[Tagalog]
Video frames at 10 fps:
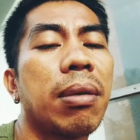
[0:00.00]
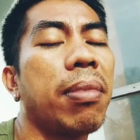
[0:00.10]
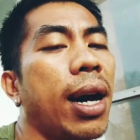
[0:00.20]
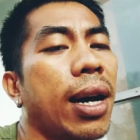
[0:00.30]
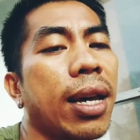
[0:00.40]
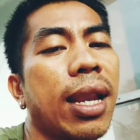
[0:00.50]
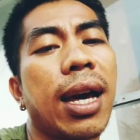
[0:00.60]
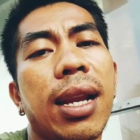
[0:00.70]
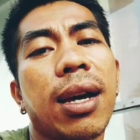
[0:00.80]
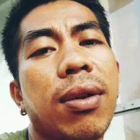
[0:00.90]

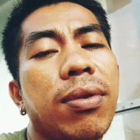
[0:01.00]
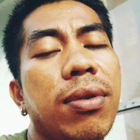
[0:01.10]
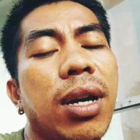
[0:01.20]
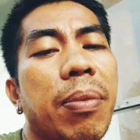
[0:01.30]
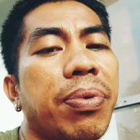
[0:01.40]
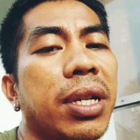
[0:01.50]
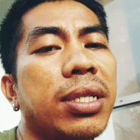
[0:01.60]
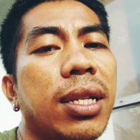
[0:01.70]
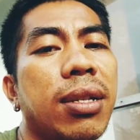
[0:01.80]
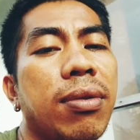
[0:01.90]
makakilala ko,
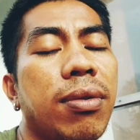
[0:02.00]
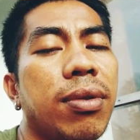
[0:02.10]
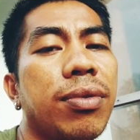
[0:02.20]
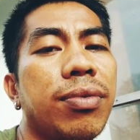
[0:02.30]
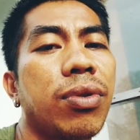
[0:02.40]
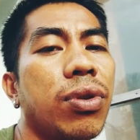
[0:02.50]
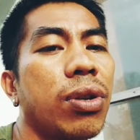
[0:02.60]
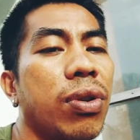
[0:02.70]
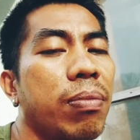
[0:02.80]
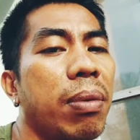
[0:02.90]
appreciate ko, o
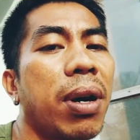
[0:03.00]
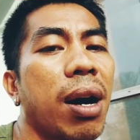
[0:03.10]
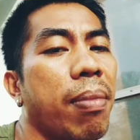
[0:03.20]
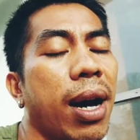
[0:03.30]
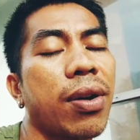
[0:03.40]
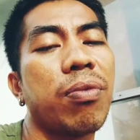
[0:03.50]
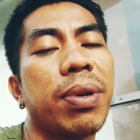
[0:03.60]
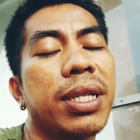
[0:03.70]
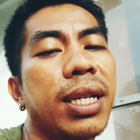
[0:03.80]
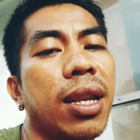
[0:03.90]
yung iba mga bago
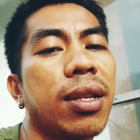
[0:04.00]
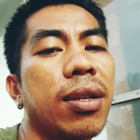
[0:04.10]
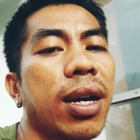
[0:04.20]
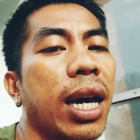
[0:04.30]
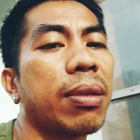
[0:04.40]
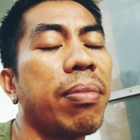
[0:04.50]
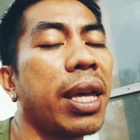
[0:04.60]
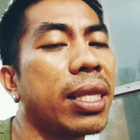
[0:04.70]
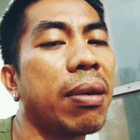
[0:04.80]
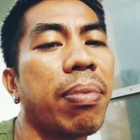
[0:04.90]
pa dyan, kahit
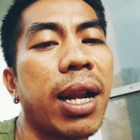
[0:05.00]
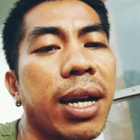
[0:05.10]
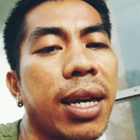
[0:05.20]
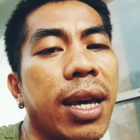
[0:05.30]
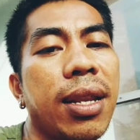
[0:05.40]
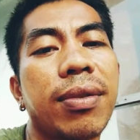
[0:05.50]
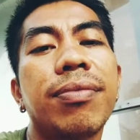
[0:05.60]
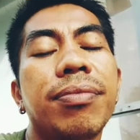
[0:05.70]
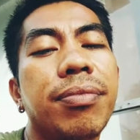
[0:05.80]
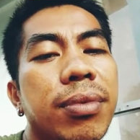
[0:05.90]
20 pa lang yan,
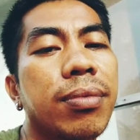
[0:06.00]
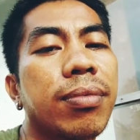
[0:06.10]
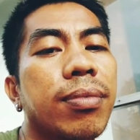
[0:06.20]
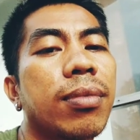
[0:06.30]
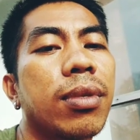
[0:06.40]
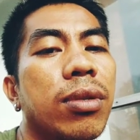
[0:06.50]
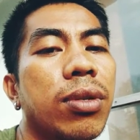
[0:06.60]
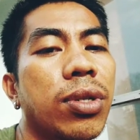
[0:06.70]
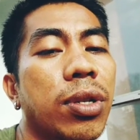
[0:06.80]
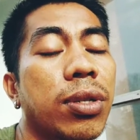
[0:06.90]

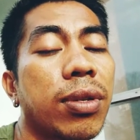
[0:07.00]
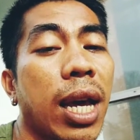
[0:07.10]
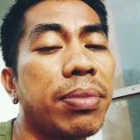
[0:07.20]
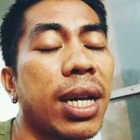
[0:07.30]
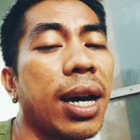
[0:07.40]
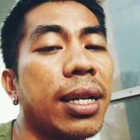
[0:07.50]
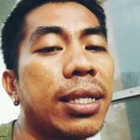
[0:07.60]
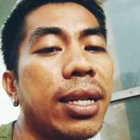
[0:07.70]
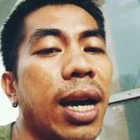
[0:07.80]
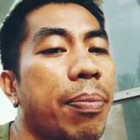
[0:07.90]
subscribe sa
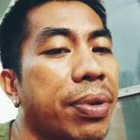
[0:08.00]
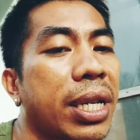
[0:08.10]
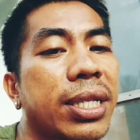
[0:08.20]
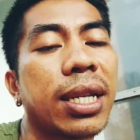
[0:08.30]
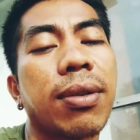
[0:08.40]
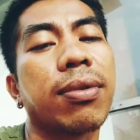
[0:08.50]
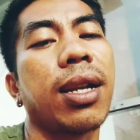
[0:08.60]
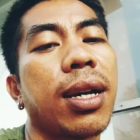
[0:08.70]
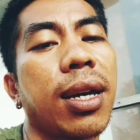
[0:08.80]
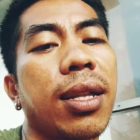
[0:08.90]
akin yan. Appreciate ko
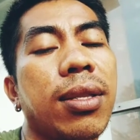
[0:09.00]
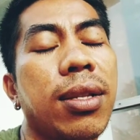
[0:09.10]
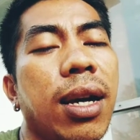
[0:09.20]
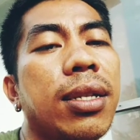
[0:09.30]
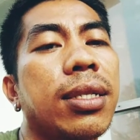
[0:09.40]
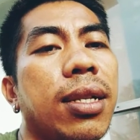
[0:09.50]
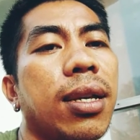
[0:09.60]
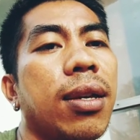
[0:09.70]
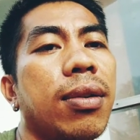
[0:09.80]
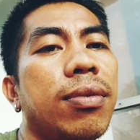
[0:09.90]
talaga yan. Honestly.